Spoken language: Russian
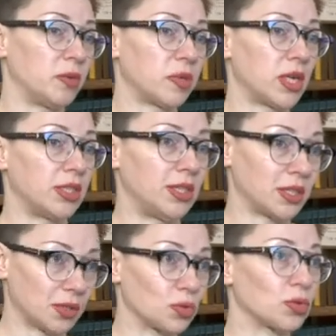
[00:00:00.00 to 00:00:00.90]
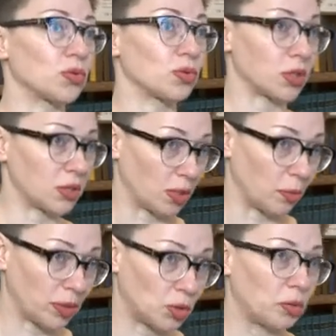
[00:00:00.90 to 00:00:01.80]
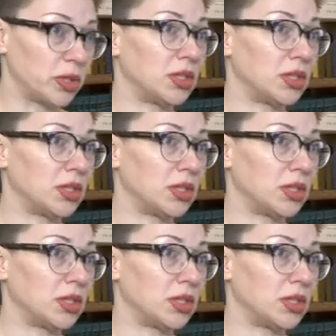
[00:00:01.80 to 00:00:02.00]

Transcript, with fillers: выбирать те, которые уже на подумать,